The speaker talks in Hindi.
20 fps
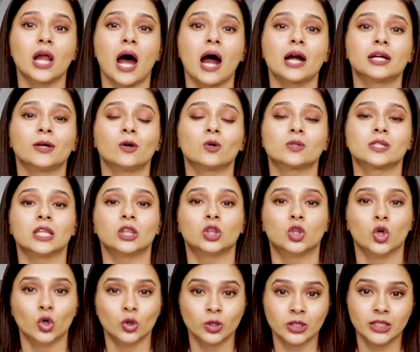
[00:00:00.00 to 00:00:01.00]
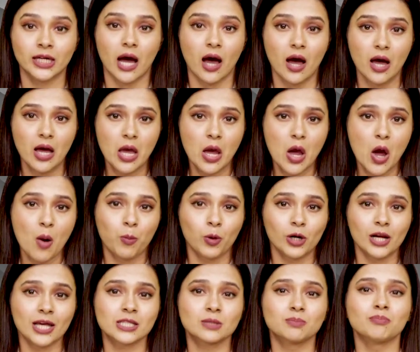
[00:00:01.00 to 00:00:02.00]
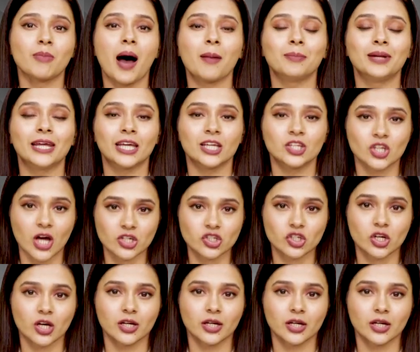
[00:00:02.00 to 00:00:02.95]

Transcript: लाठियों से धुन दिया पुलिस मामले की जांच कर